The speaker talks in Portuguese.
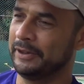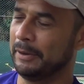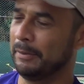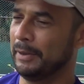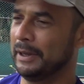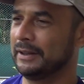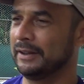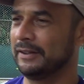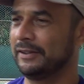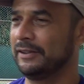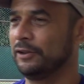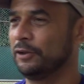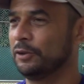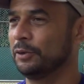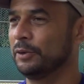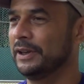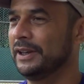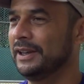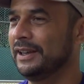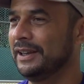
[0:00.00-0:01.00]
chamadas de
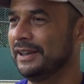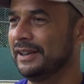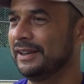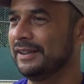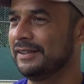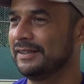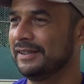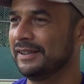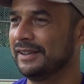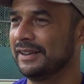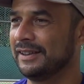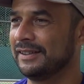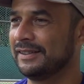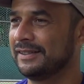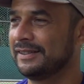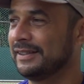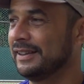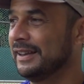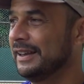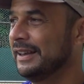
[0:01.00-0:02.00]

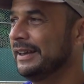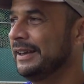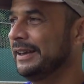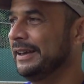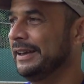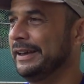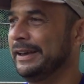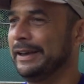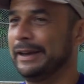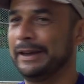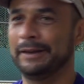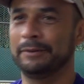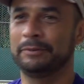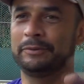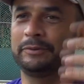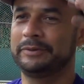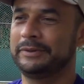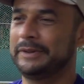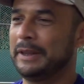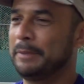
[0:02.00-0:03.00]
juízes, é,
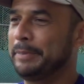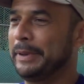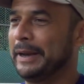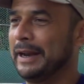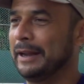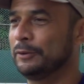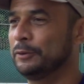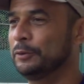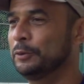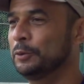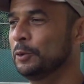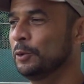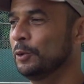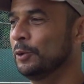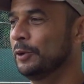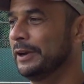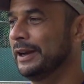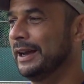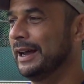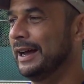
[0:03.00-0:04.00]

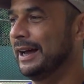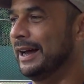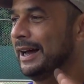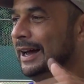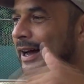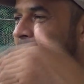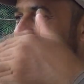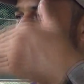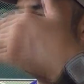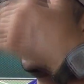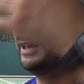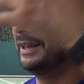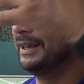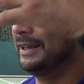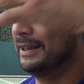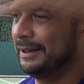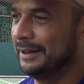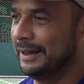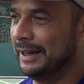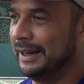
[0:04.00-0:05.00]
temperatura,
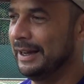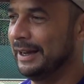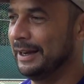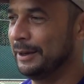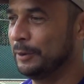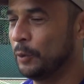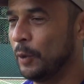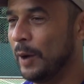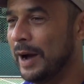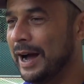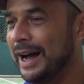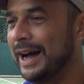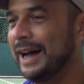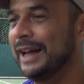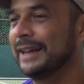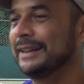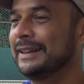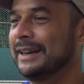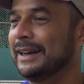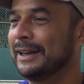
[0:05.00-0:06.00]

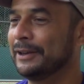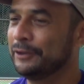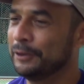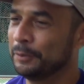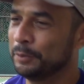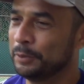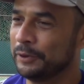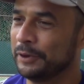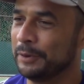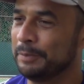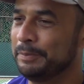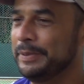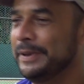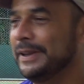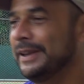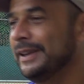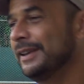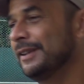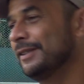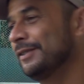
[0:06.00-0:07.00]
quadra, tipo de
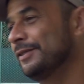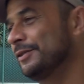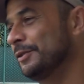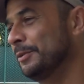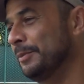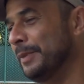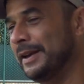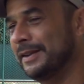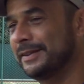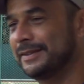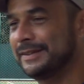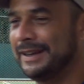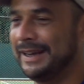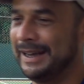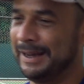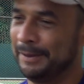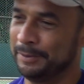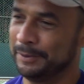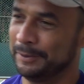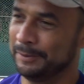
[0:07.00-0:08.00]
piso, mais
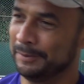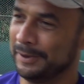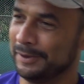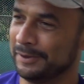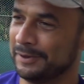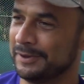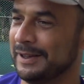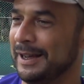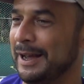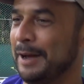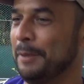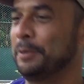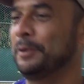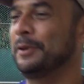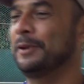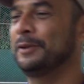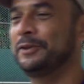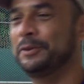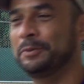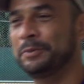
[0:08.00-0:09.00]
rápido, menos
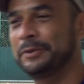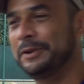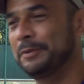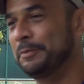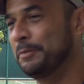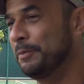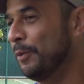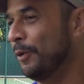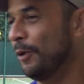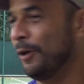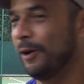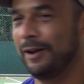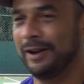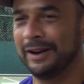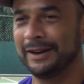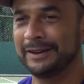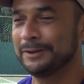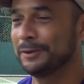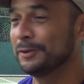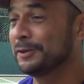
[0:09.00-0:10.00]
rápido, é tipo de
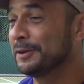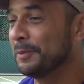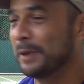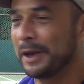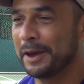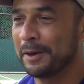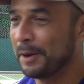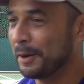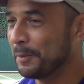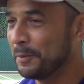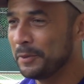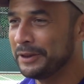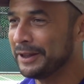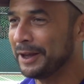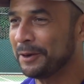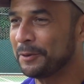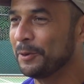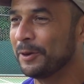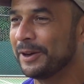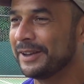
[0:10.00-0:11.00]
bola. Então é, é
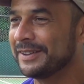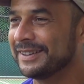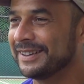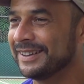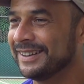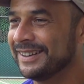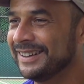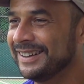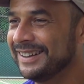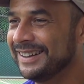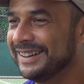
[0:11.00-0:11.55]
muita coisa